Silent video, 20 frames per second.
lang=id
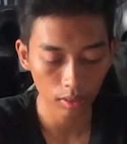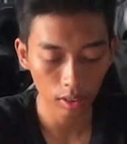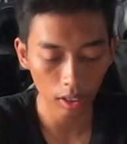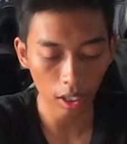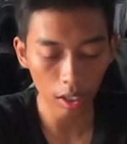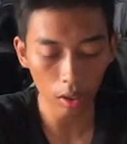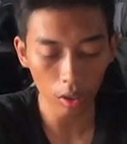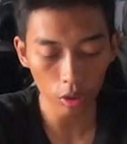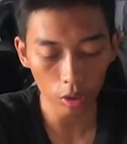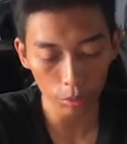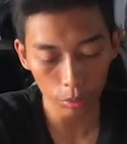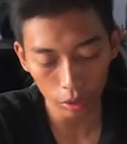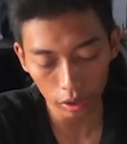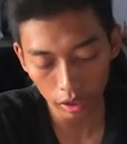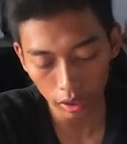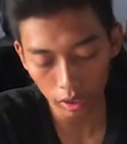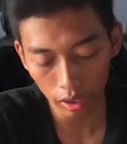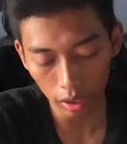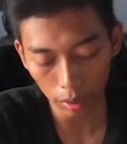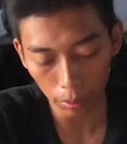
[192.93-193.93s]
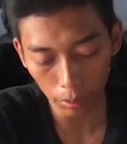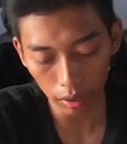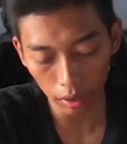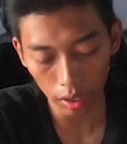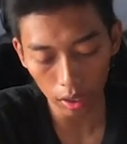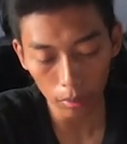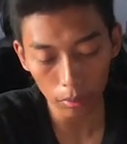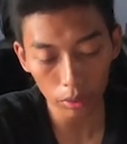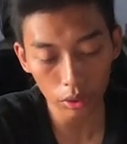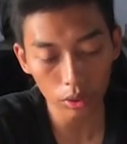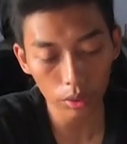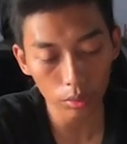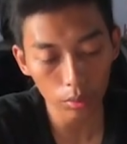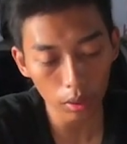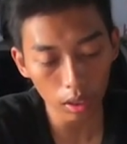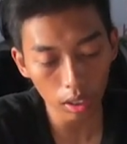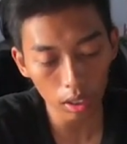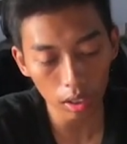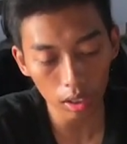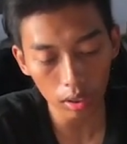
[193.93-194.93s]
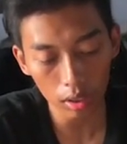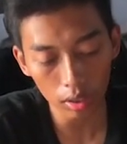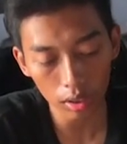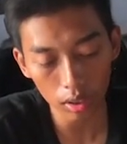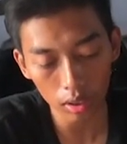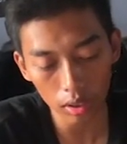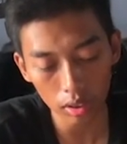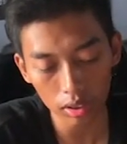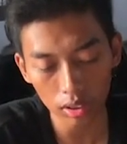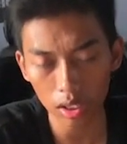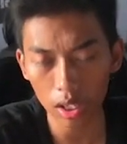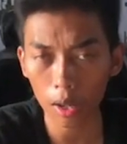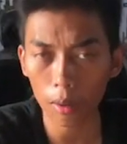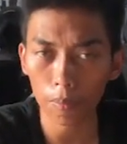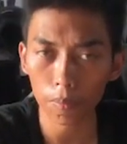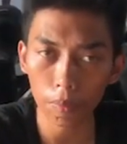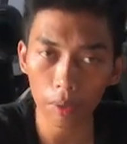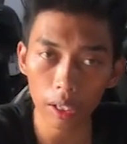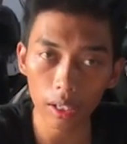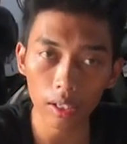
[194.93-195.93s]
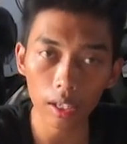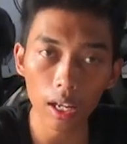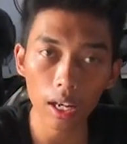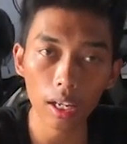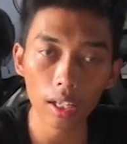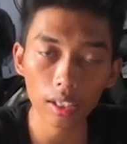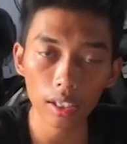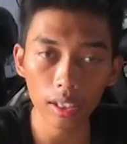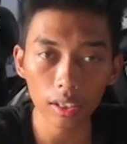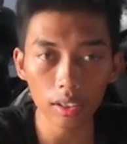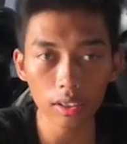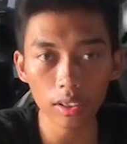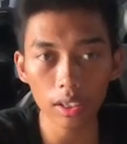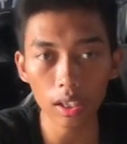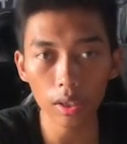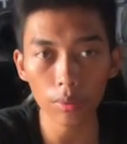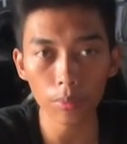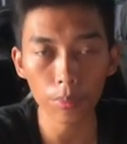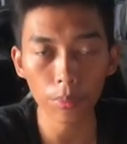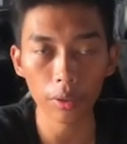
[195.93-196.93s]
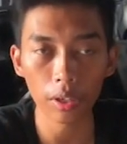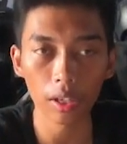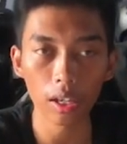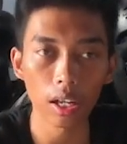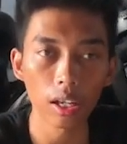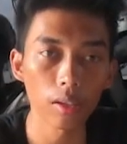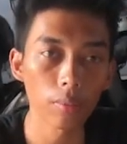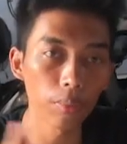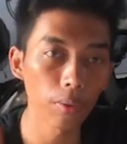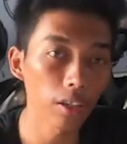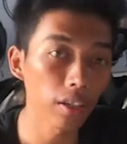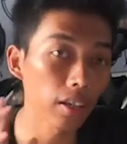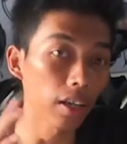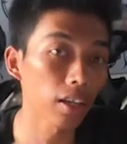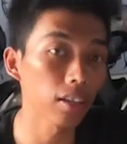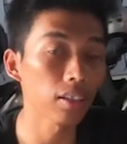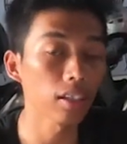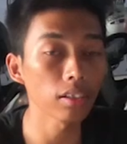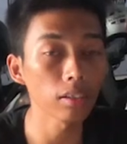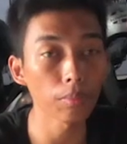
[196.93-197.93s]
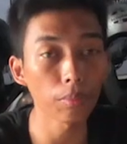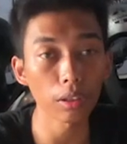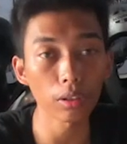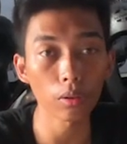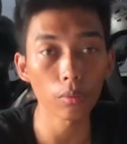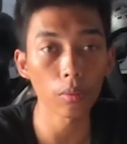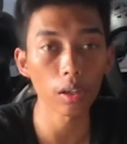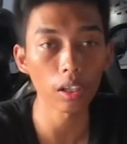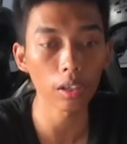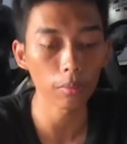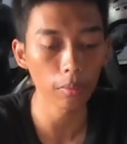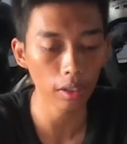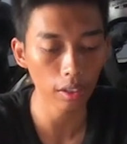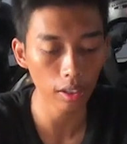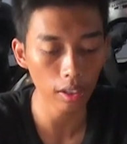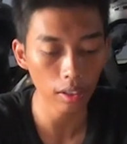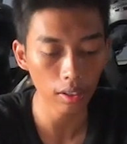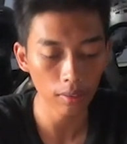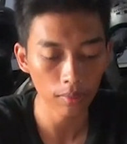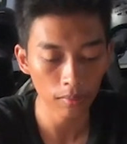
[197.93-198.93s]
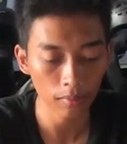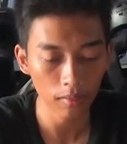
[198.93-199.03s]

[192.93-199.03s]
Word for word: dan Rosport tidak pernah menjual uh, senapan angin yang berkaliber di atas 4,5 ya